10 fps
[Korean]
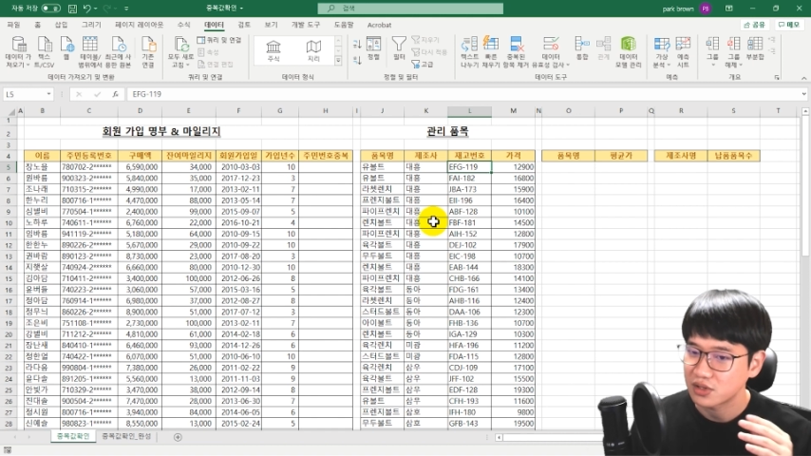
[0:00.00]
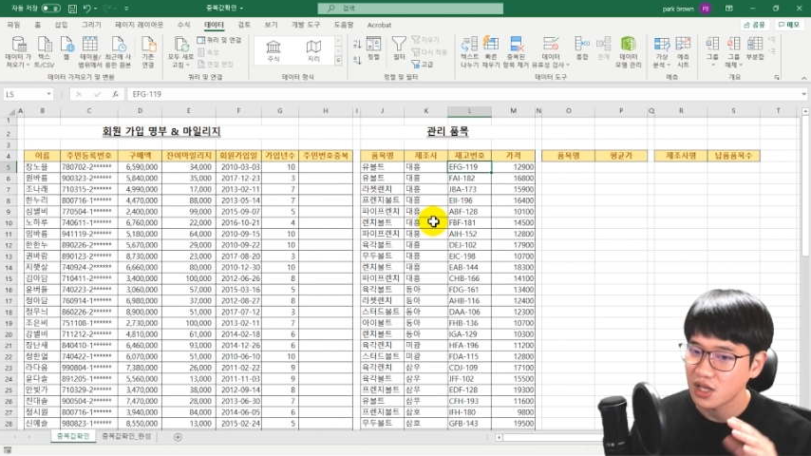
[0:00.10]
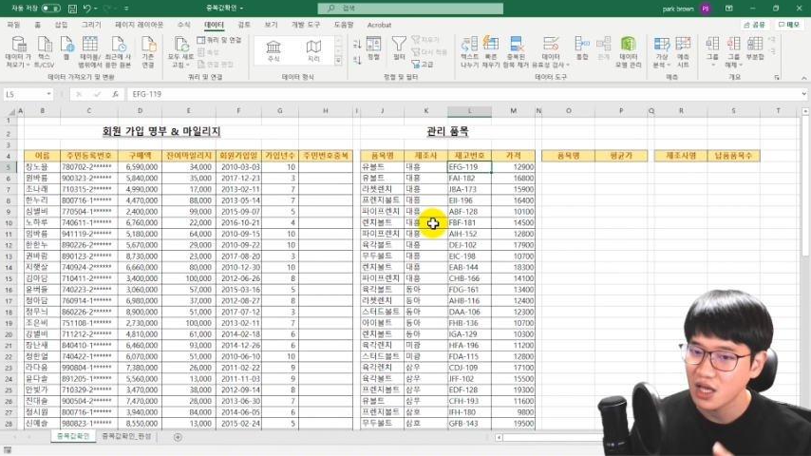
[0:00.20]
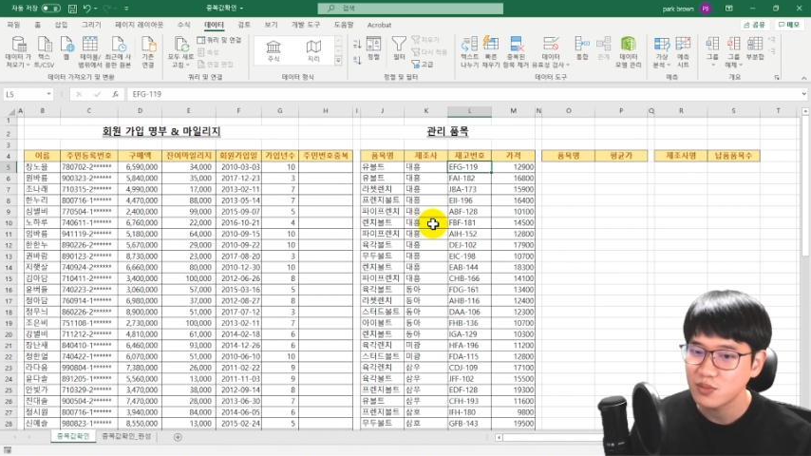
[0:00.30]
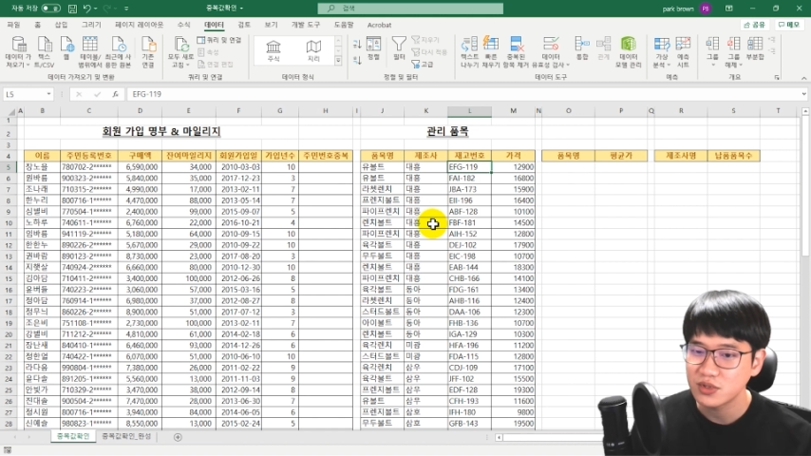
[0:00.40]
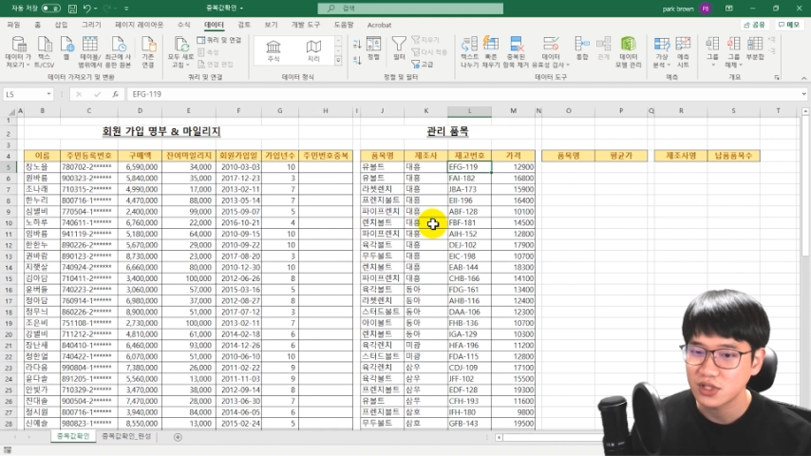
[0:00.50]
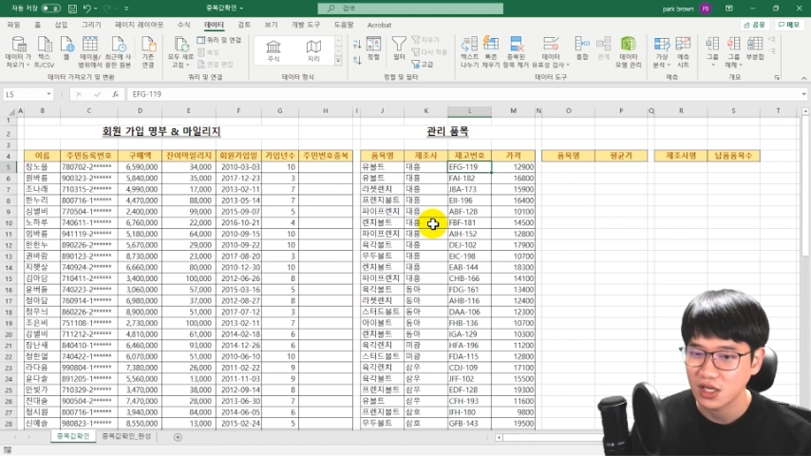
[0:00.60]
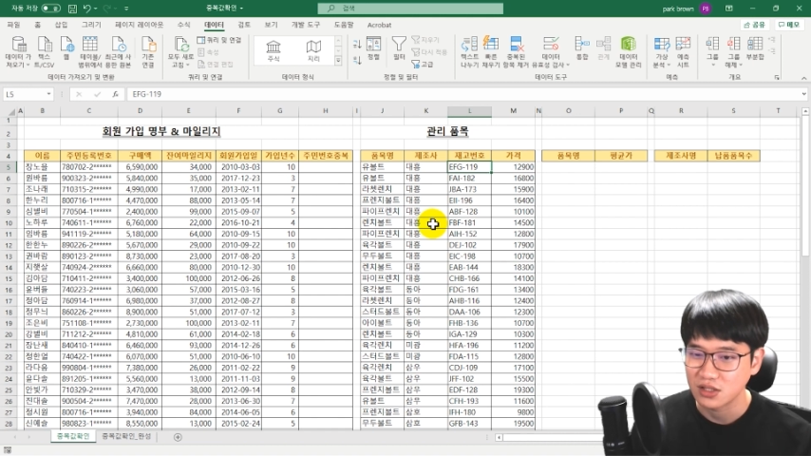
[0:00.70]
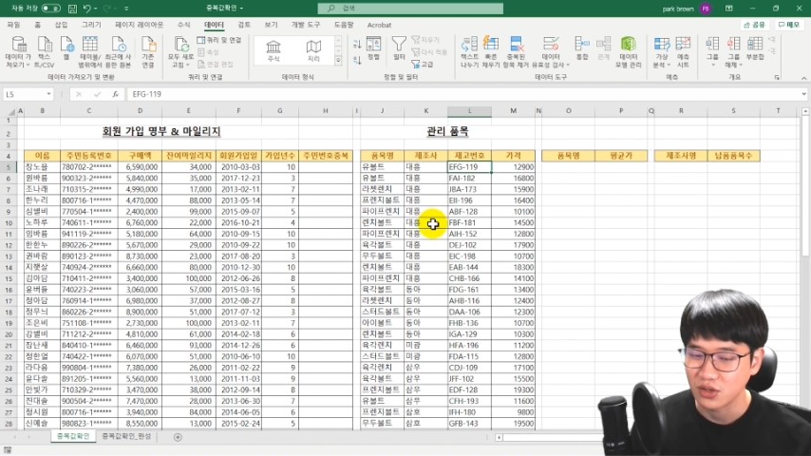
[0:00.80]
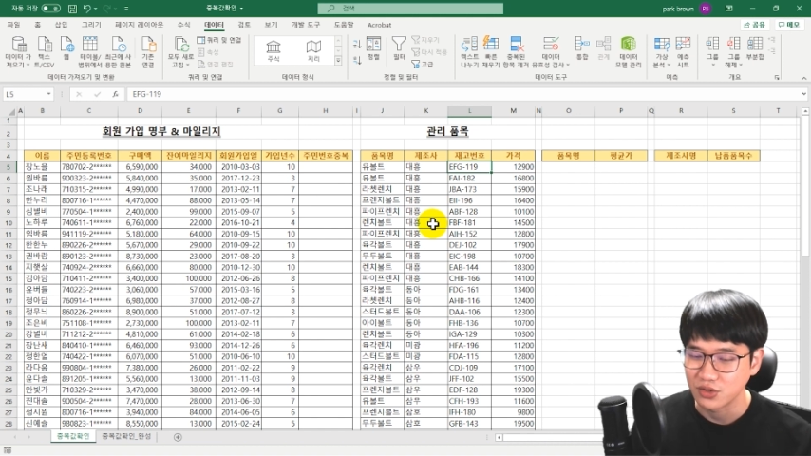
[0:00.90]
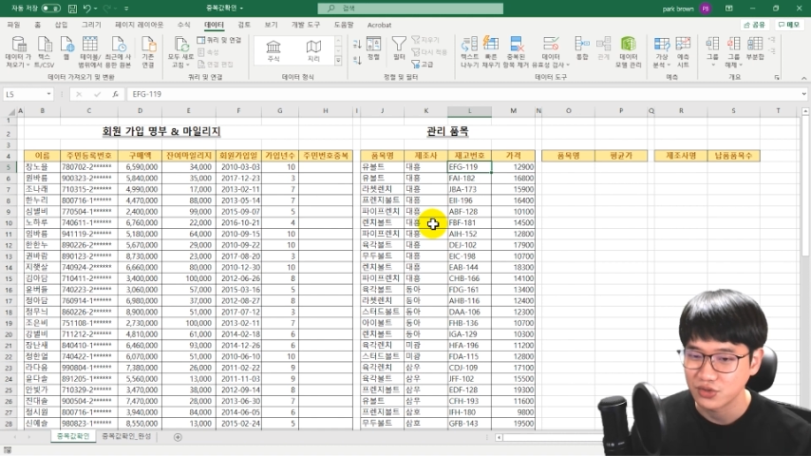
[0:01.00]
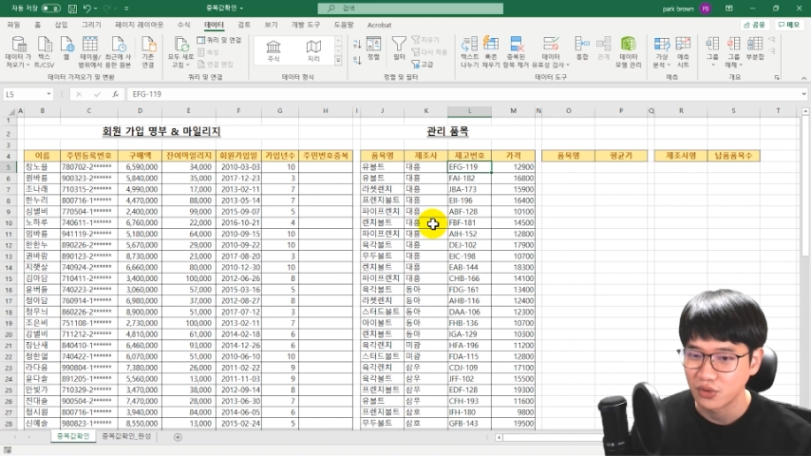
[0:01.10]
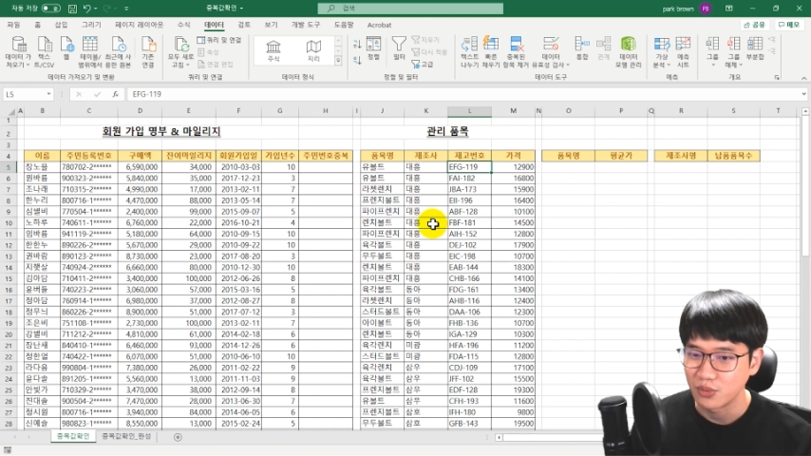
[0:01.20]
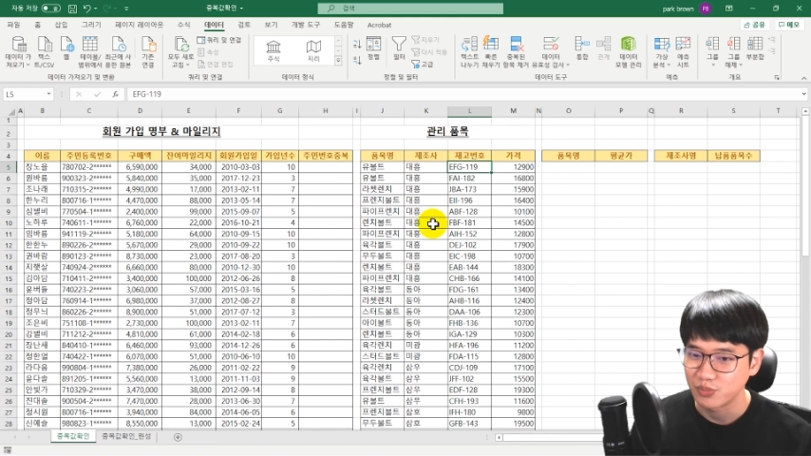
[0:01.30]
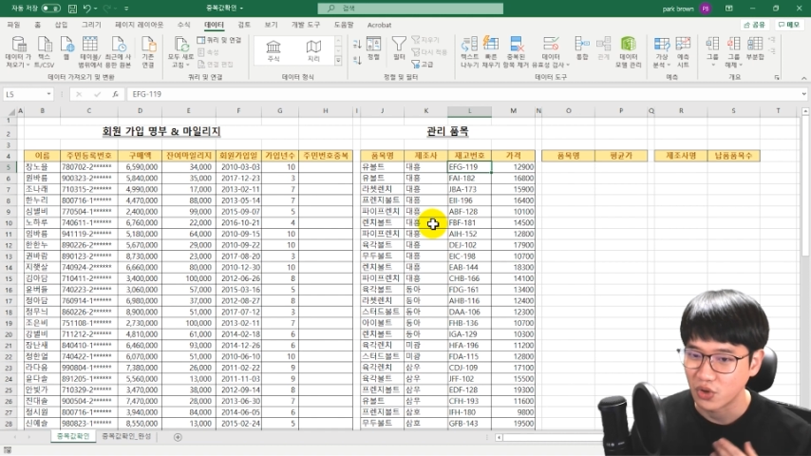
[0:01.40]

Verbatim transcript: 테이블 데이터에서